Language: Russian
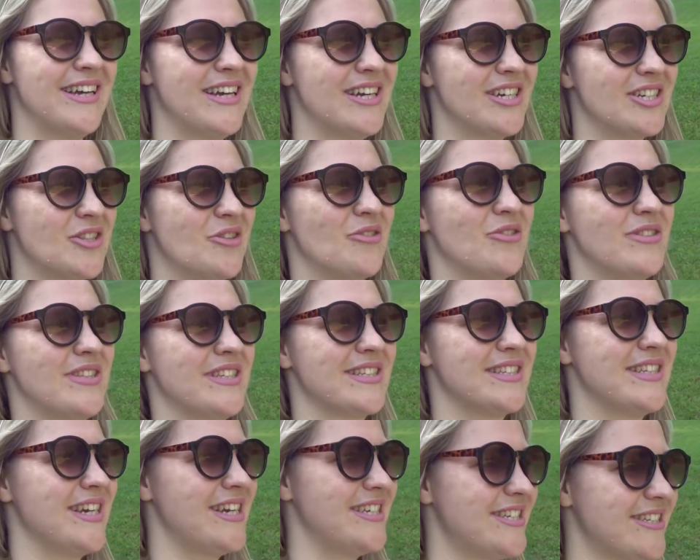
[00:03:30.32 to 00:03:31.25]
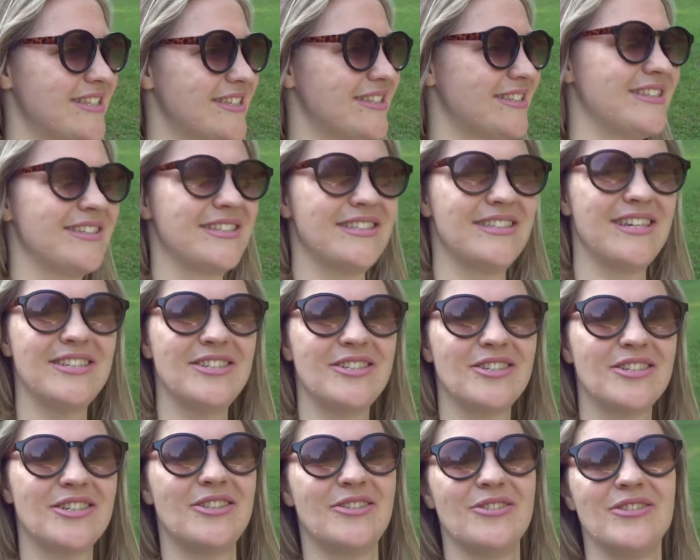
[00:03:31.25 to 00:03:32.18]
Что это значит? Это
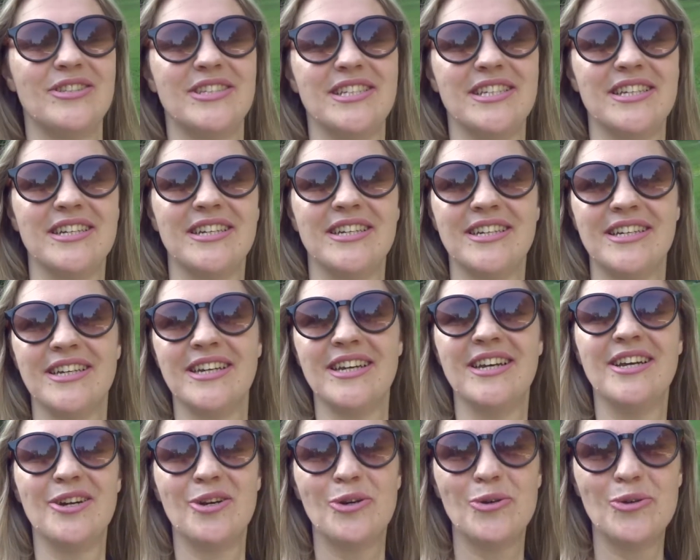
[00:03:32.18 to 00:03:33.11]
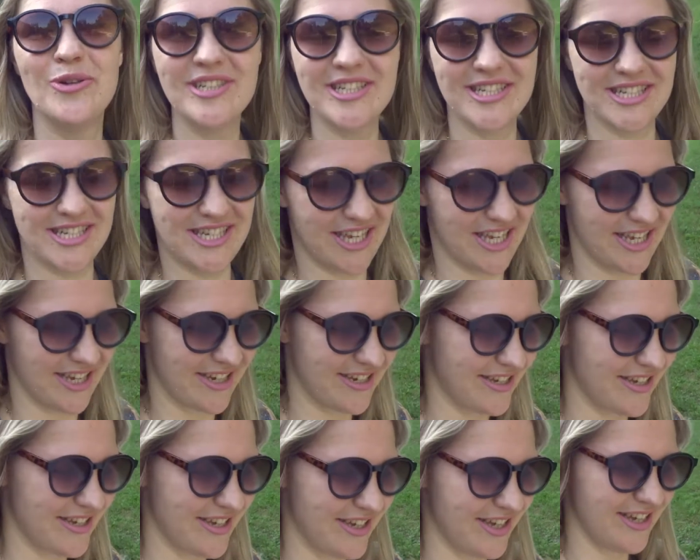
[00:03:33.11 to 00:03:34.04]
значит, что эти кошечки
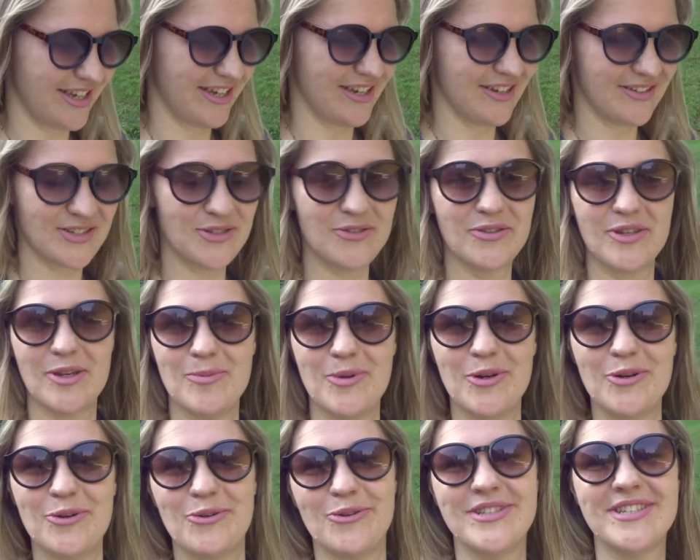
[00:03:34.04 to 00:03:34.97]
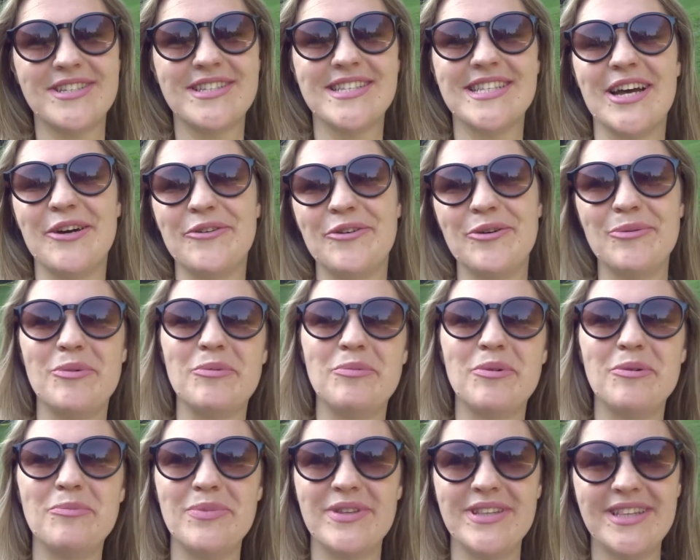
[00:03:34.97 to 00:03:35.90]
все время ходят за вами
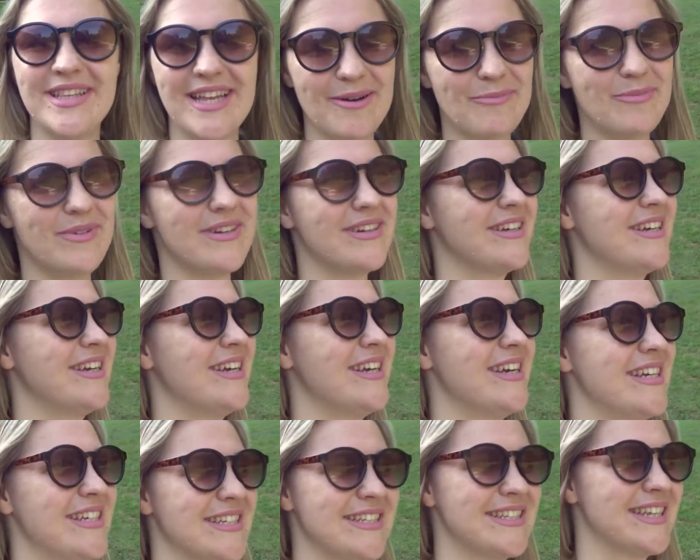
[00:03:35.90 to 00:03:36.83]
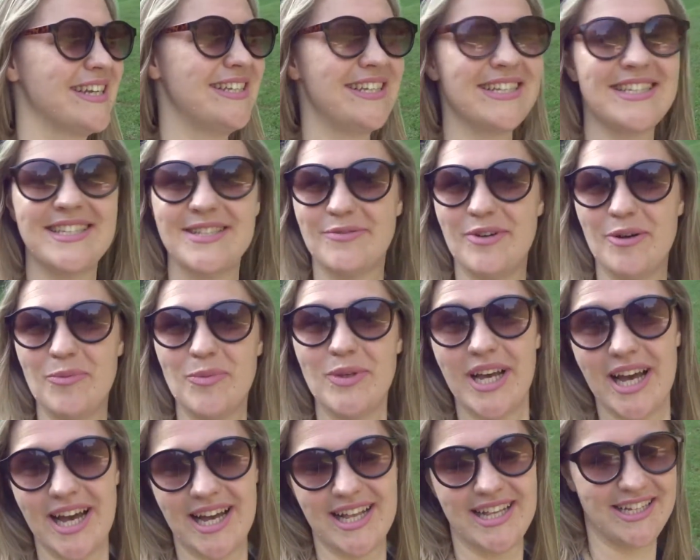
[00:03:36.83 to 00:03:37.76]
по пятам и садятся вам на
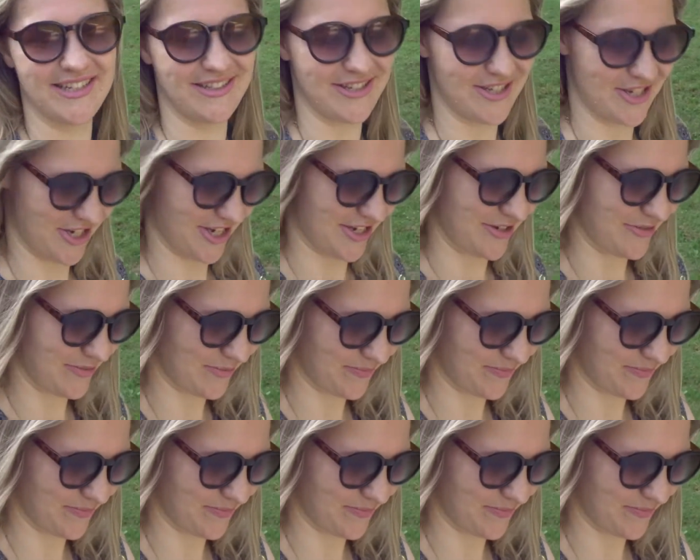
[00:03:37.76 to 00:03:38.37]
коленочки.